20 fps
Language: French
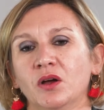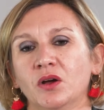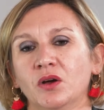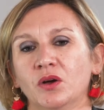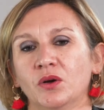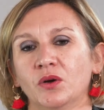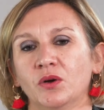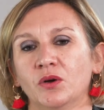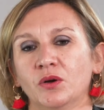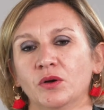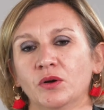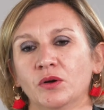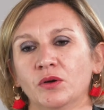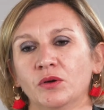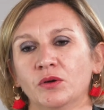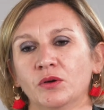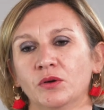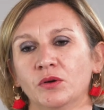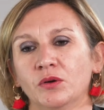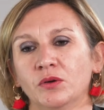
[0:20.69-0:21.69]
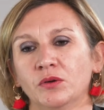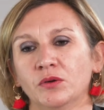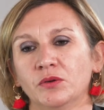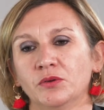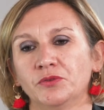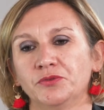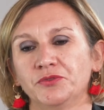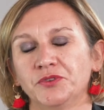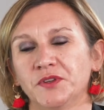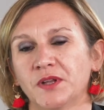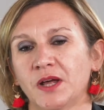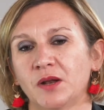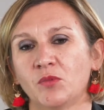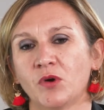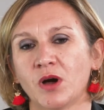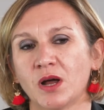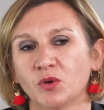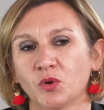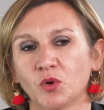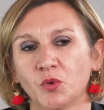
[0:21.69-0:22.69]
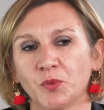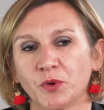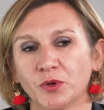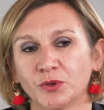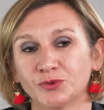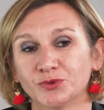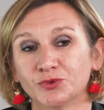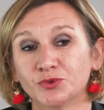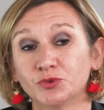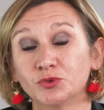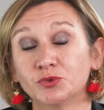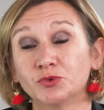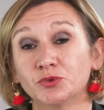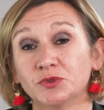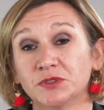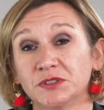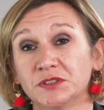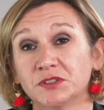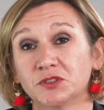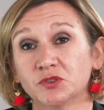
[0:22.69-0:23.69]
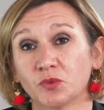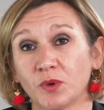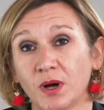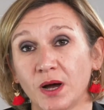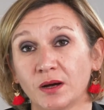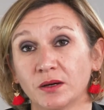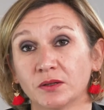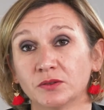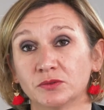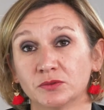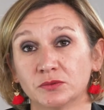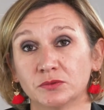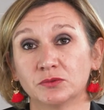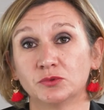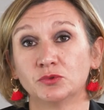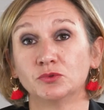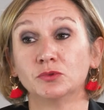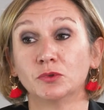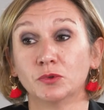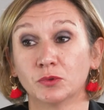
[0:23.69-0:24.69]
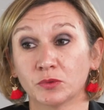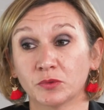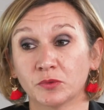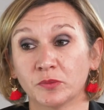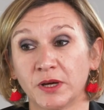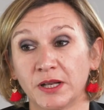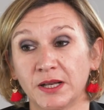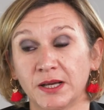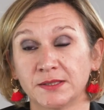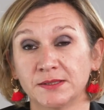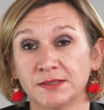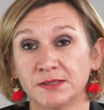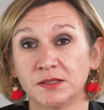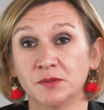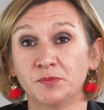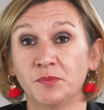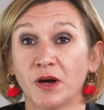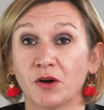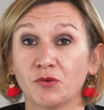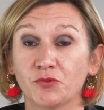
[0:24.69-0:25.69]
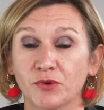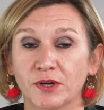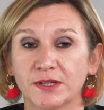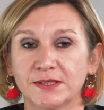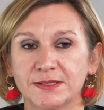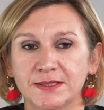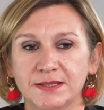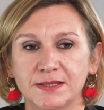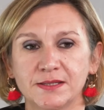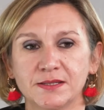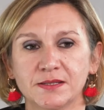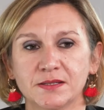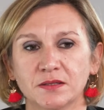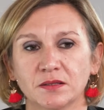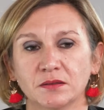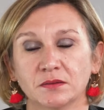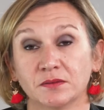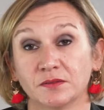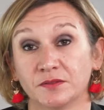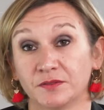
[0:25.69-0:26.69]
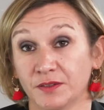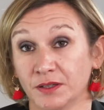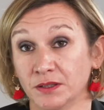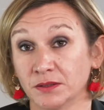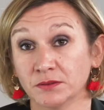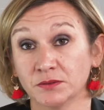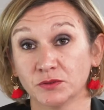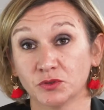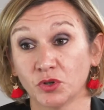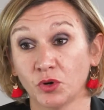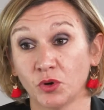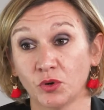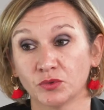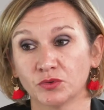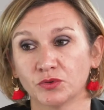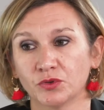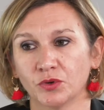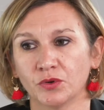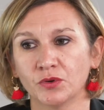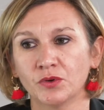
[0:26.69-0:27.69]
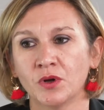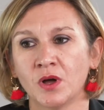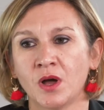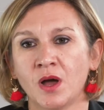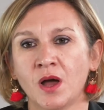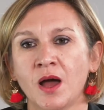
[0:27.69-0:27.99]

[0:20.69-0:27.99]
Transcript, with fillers: euh, finalement, elle reprend toute une histoire d'une longue maladie, parfois 10, 20, 30 ans,